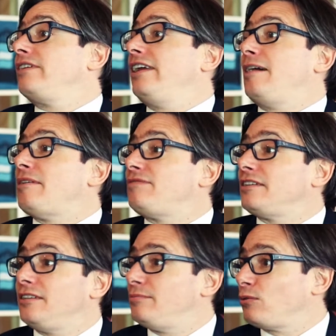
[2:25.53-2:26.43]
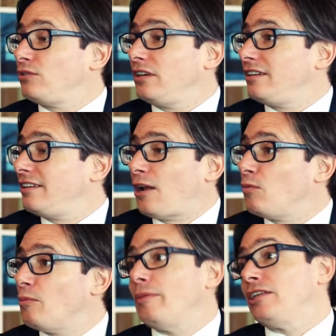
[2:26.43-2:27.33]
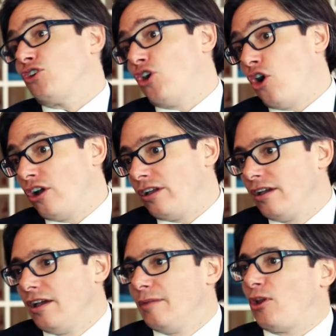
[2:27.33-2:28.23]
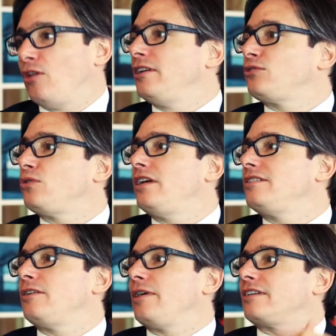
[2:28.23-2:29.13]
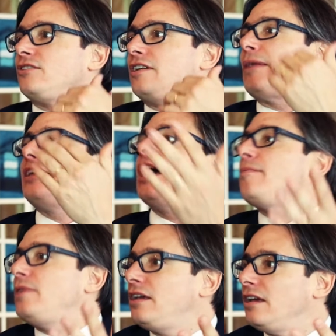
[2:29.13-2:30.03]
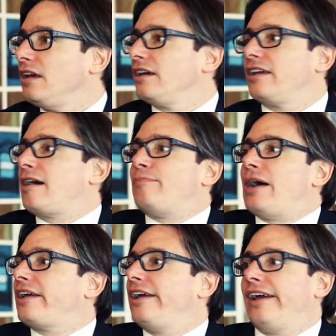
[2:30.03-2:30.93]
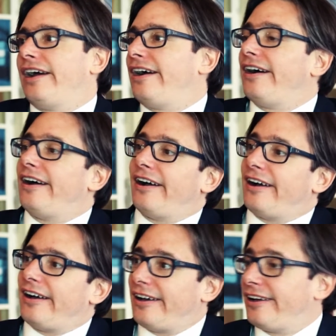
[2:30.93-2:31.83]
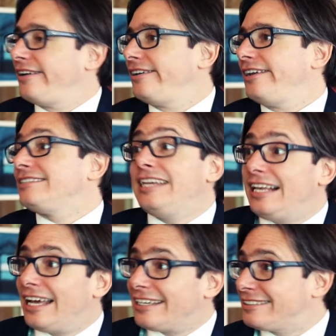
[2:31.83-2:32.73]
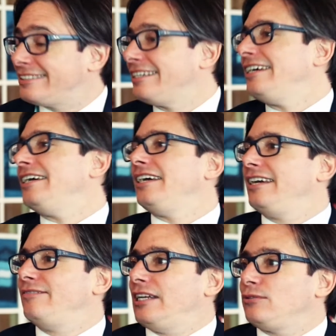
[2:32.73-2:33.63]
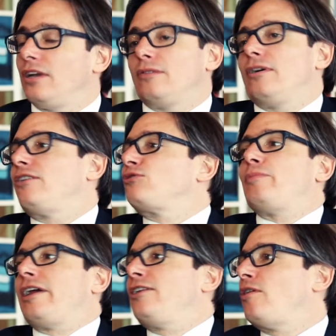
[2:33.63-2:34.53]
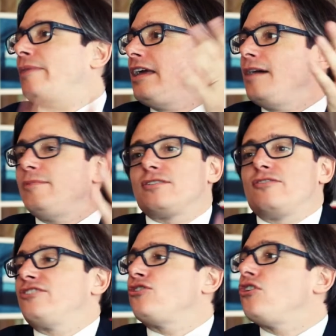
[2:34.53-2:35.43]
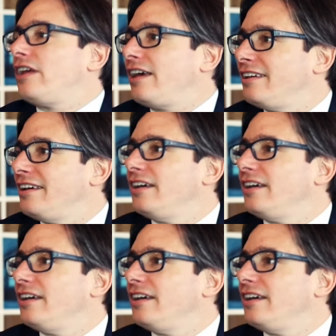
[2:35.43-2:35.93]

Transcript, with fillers: era más fácil para ustedes en algún momento, no hoy, pero de Venezuela hice de vacaciones a Miami, que capaz que a las islas en Venezuela. Bueno, nosotros para irnos a Miami son 10 horas. Es